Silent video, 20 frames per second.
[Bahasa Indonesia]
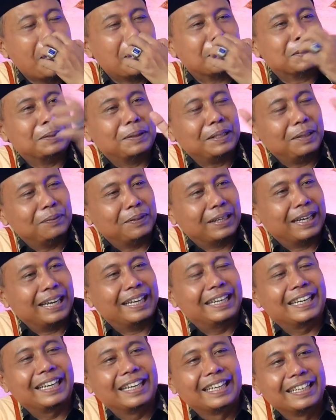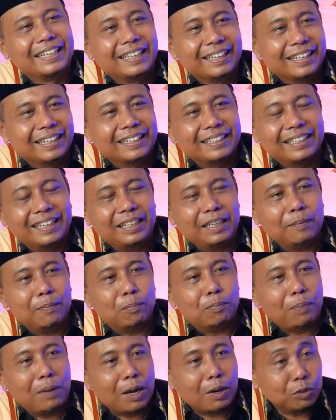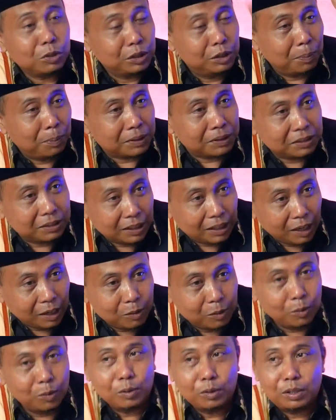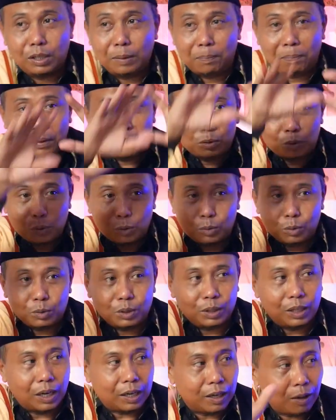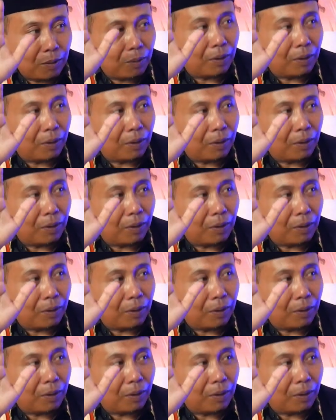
Maksudnya begini. Jadi harus dipastikan dulu di pintu itu tidak ada